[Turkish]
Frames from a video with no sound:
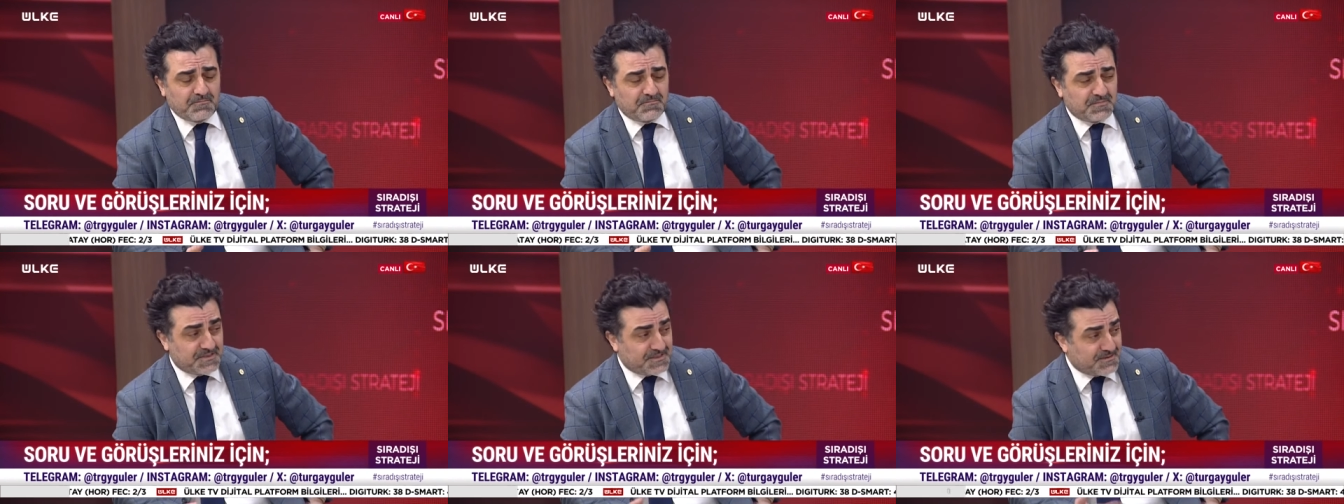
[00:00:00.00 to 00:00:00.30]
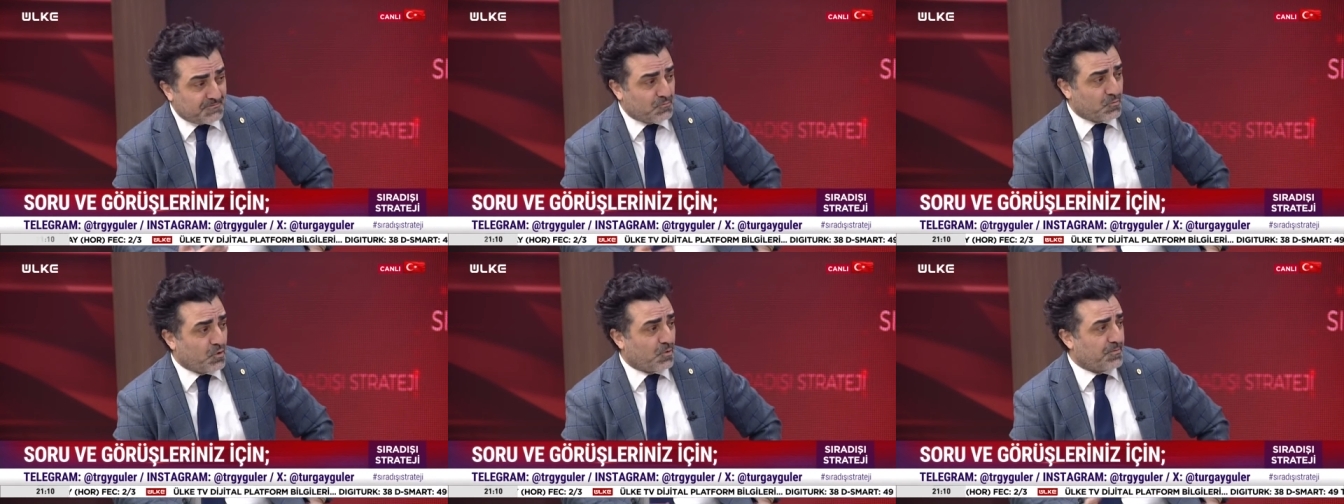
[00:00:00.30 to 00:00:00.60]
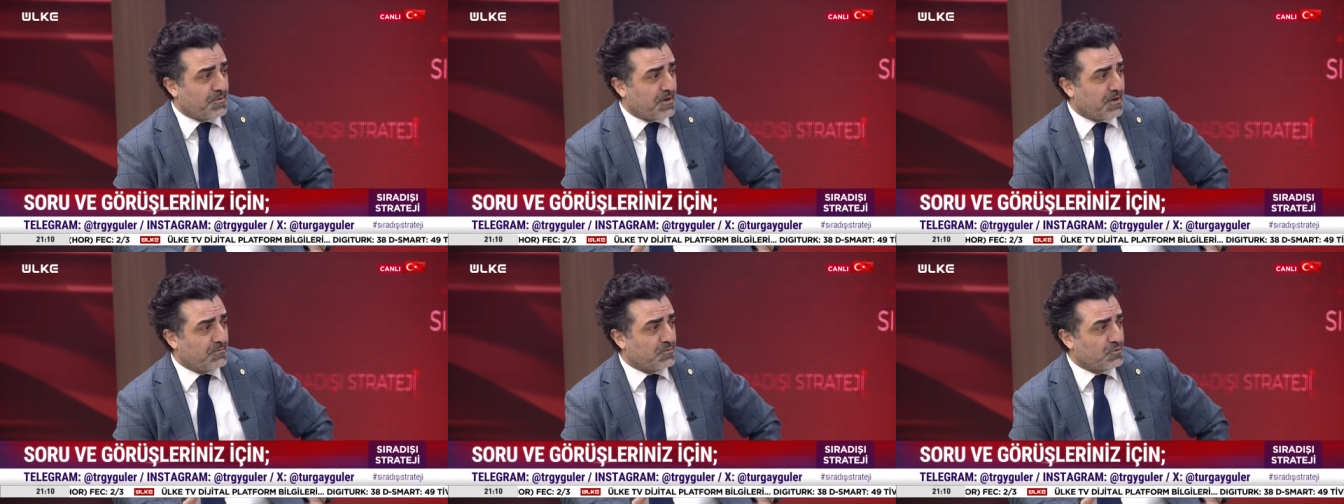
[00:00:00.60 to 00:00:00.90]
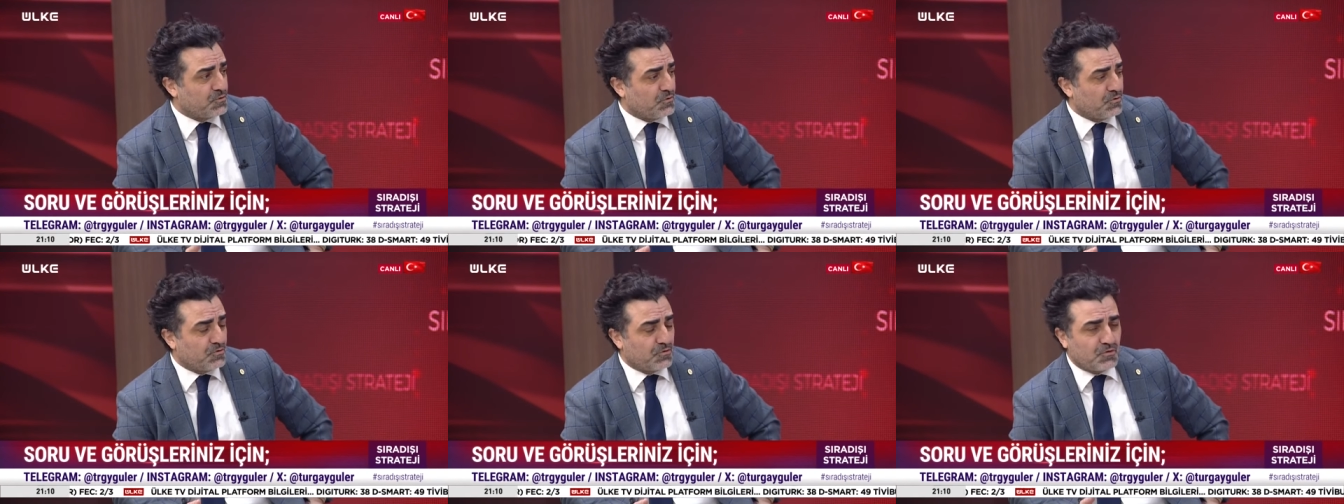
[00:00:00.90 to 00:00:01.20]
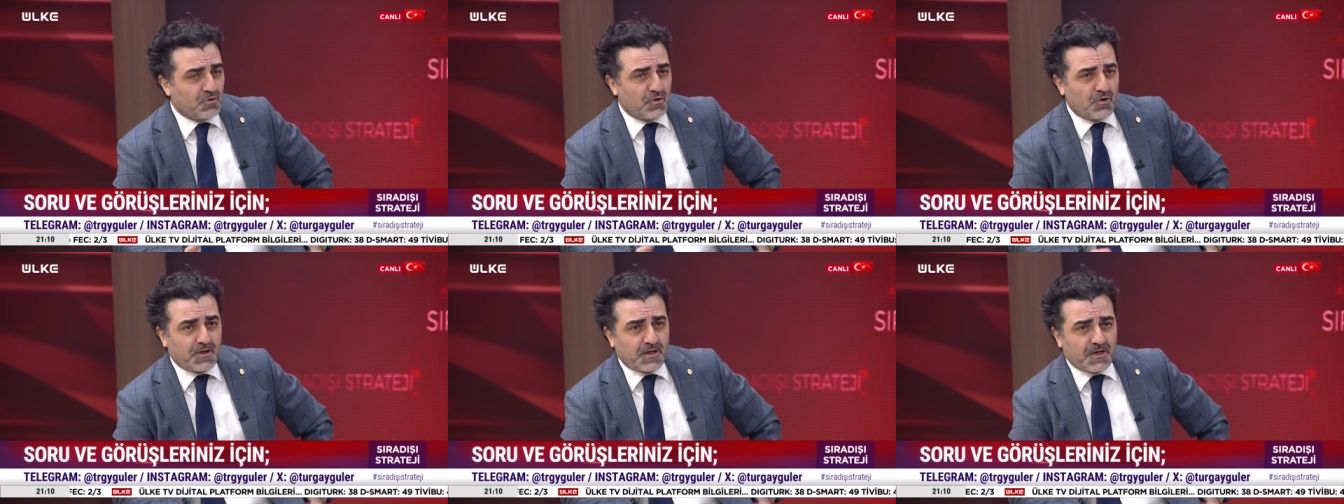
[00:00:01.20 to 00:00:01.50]
bizim toprağımız
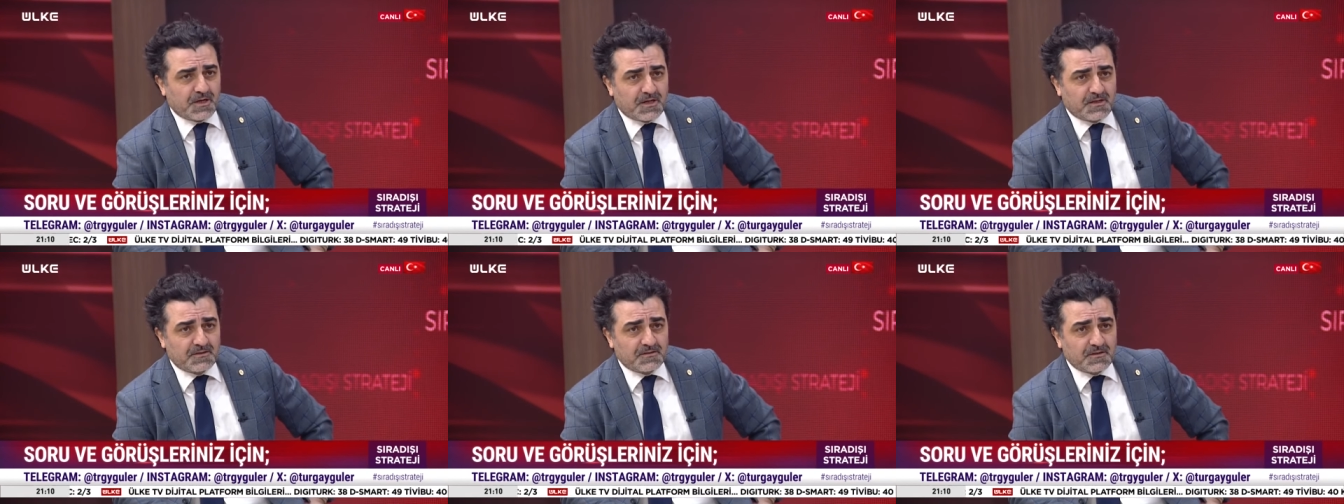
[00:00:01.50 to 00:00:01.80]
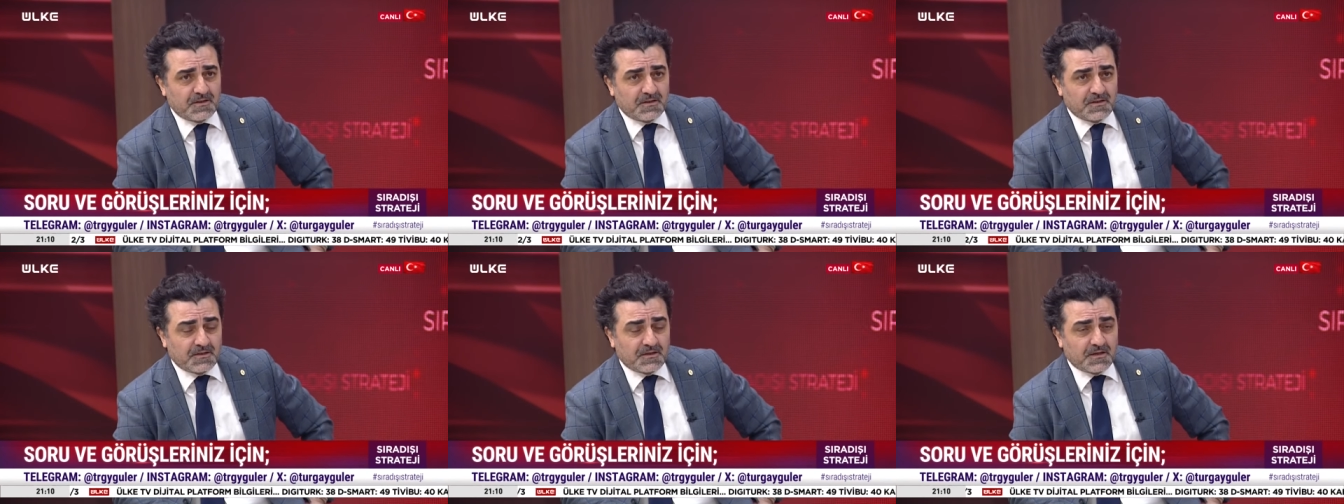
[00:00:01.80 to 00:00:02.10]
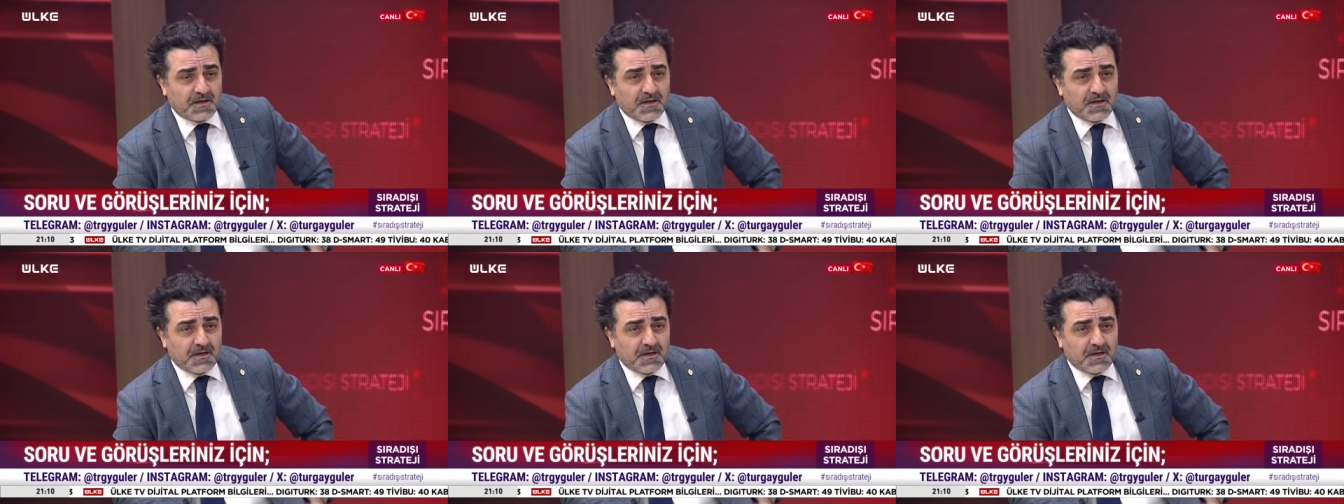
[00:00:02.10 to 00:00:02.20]
olduğunu öyle garantiledik. Evet.